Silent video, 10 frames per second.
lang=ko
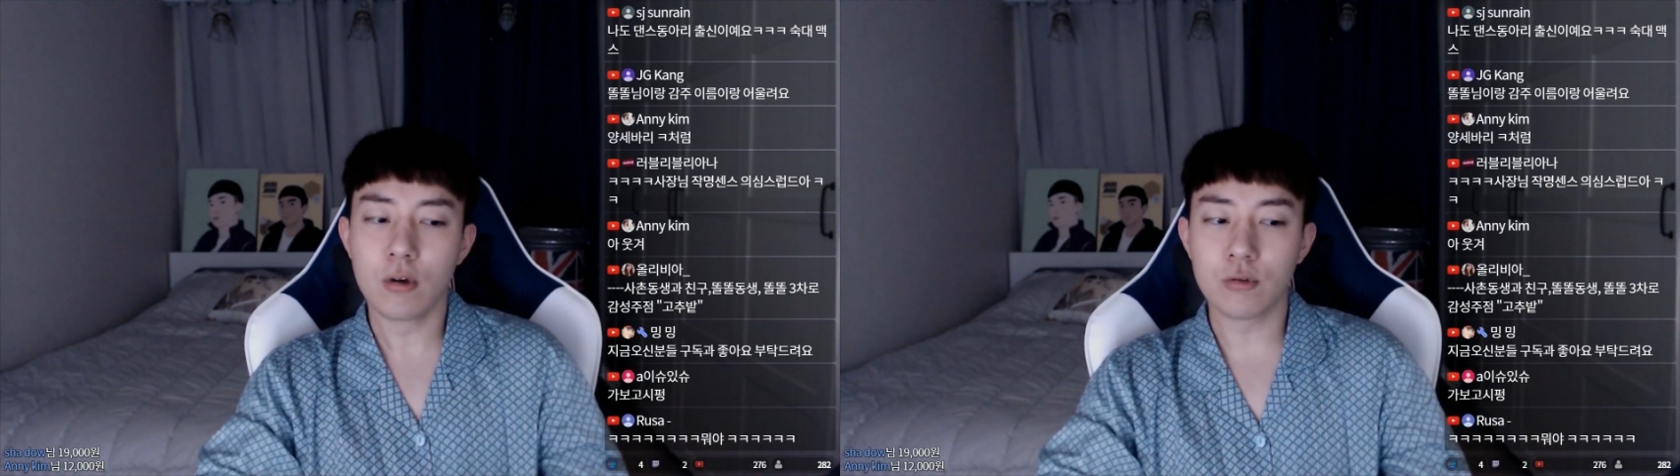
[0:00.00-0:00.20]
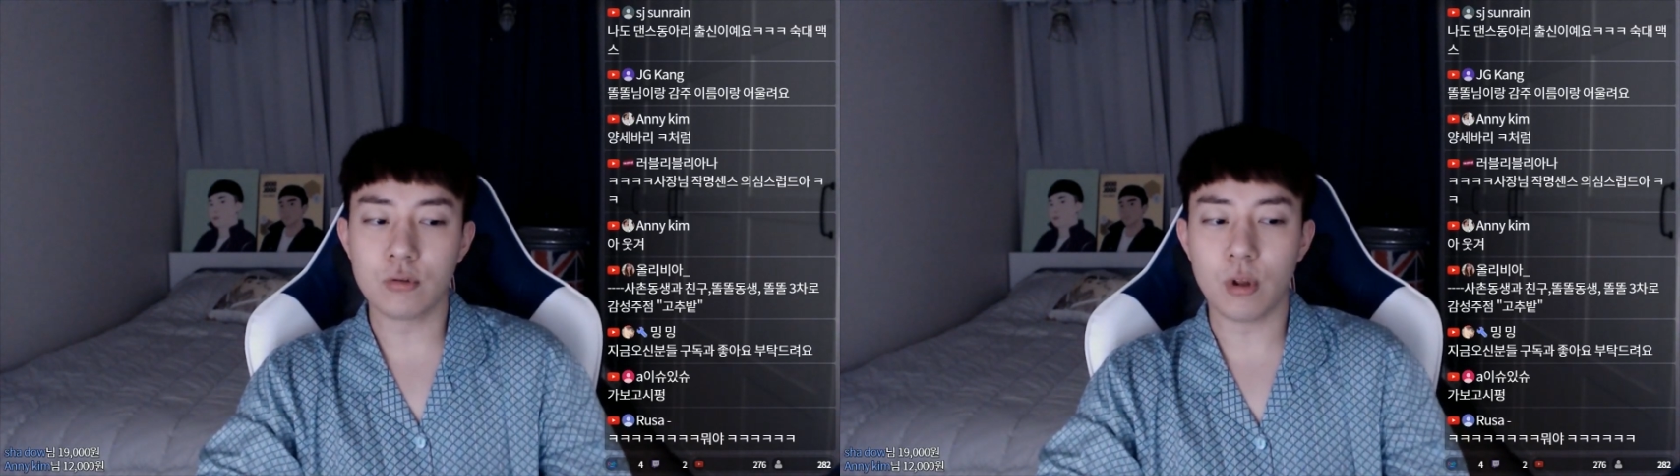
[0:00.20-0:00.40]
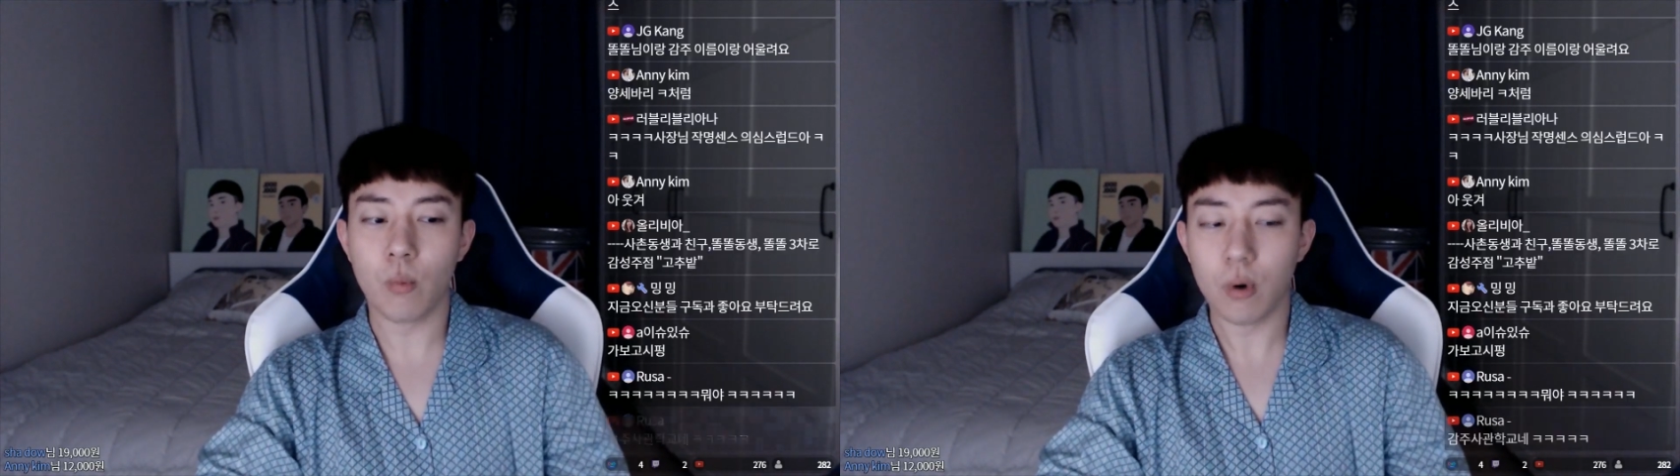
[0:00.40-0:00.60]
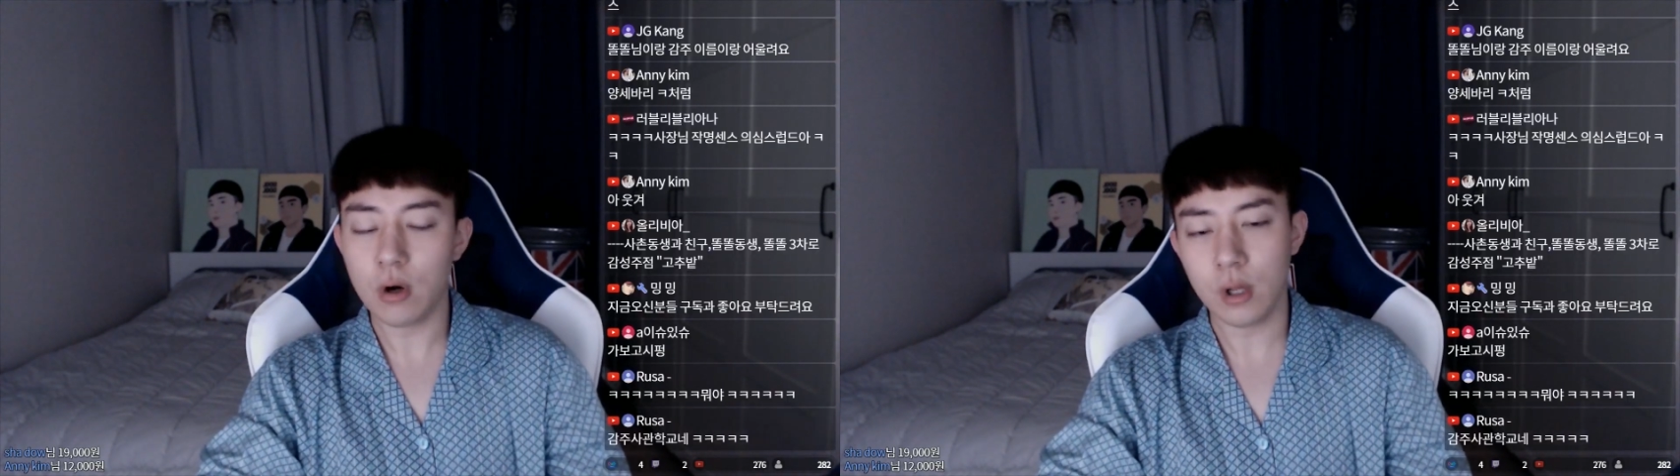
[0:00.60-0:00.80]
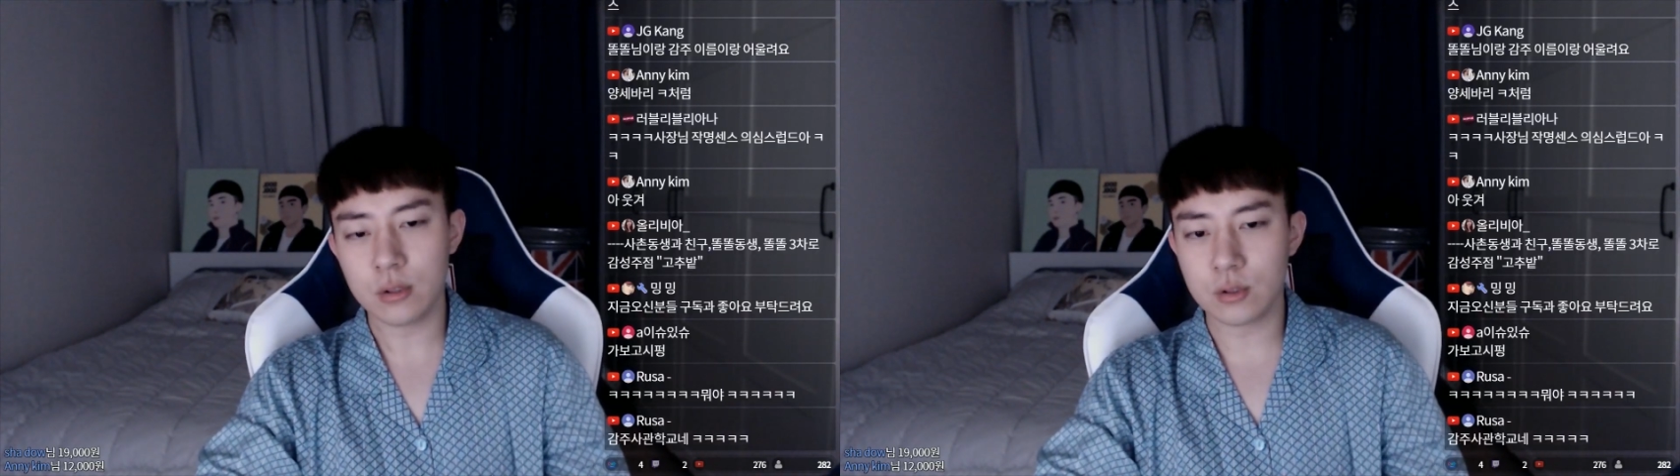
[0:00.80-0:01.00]
근데
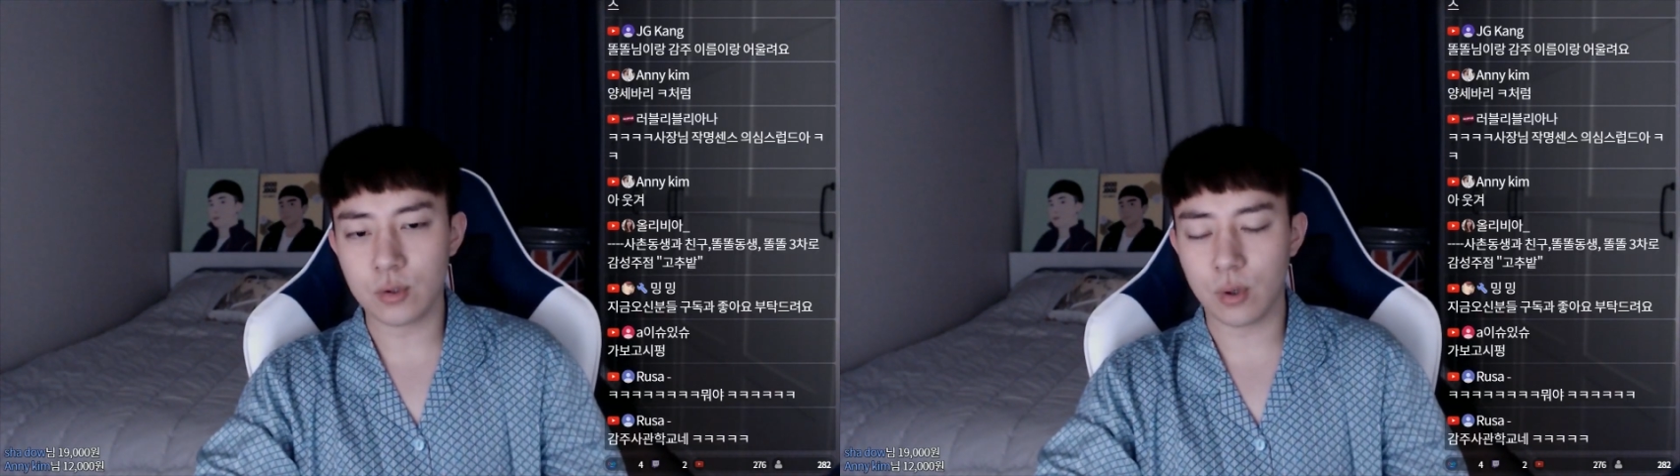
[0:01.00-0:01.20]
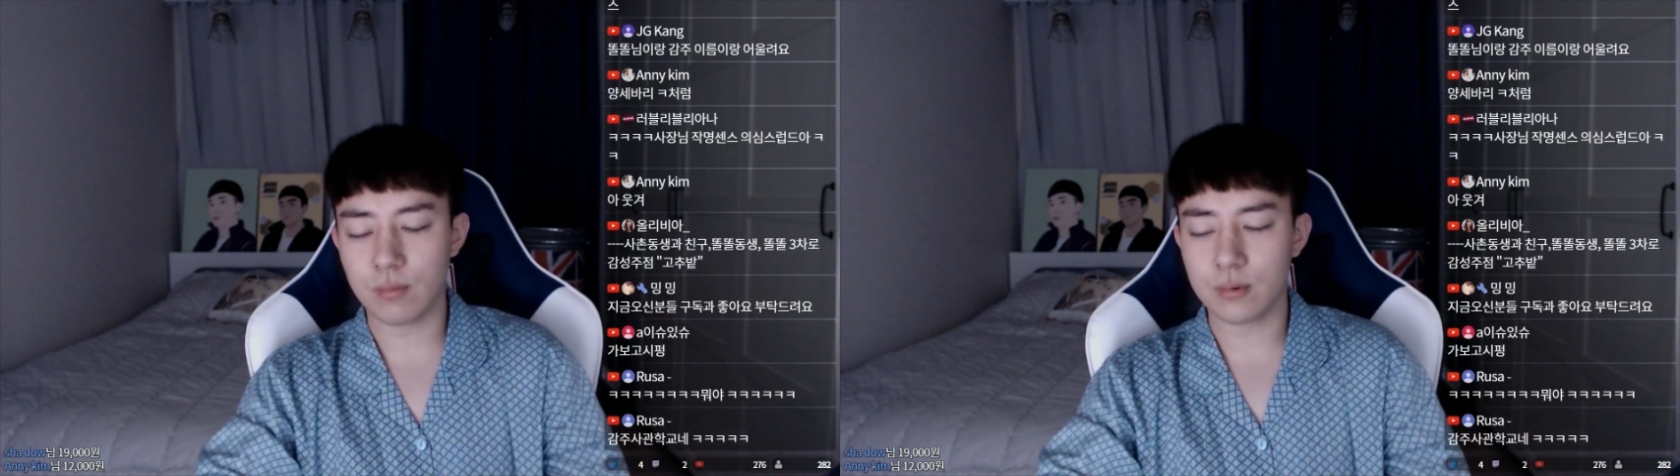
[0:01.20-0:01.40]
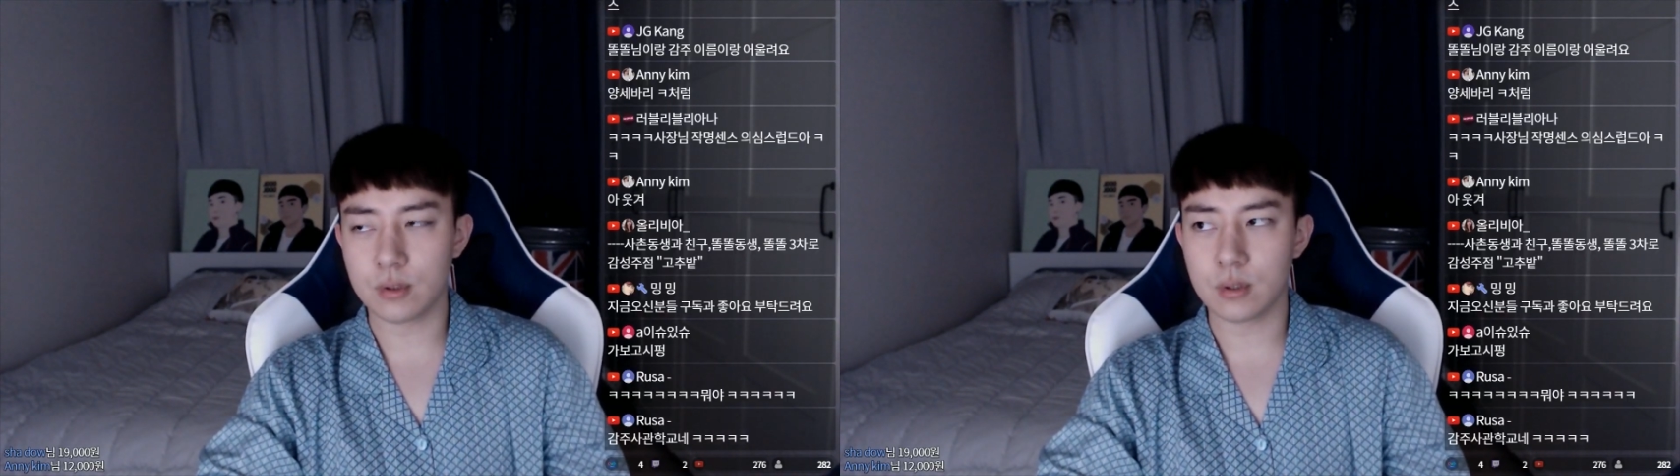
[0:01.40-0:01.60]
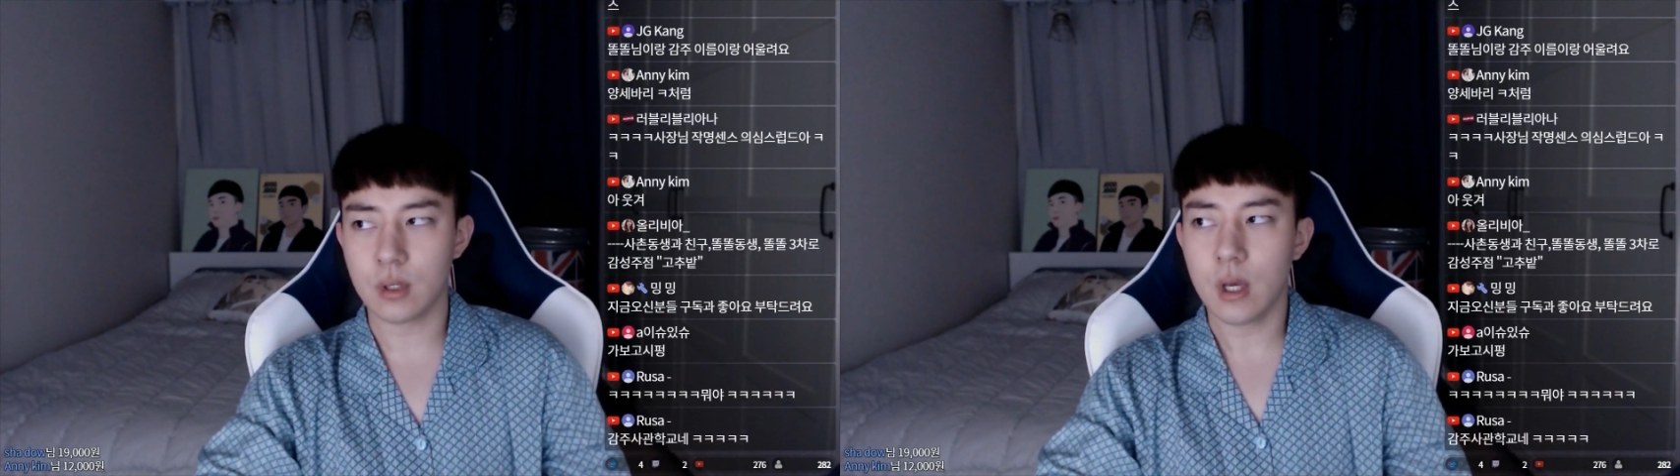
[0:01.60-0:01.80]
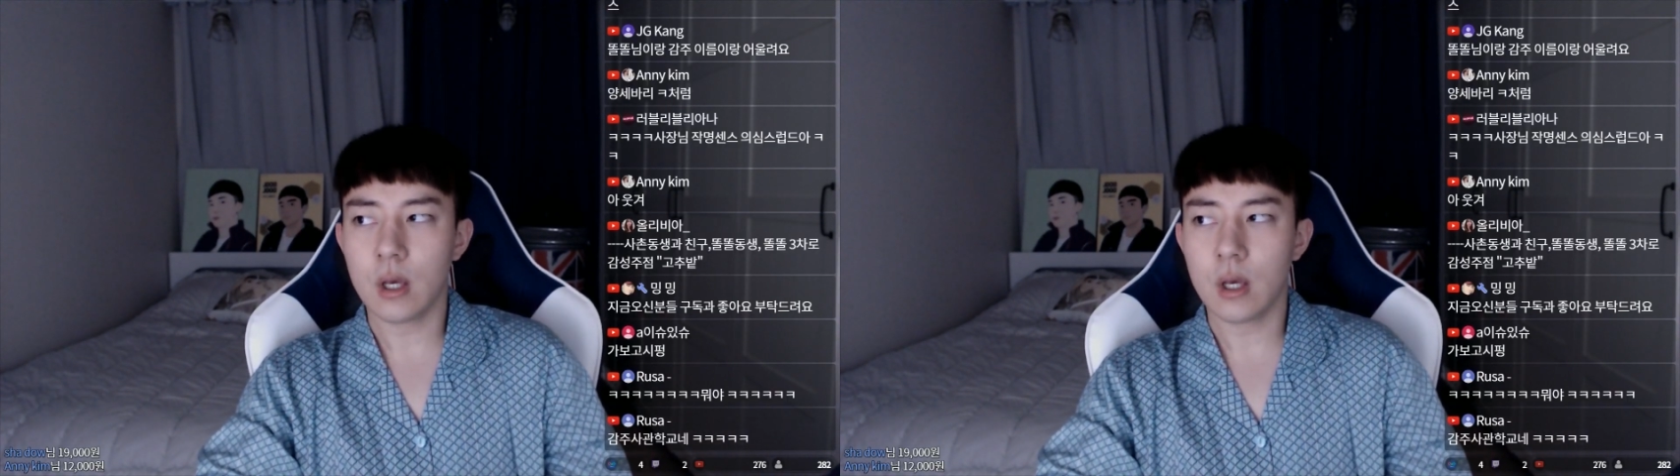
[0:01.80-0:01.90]
원래는 여러분들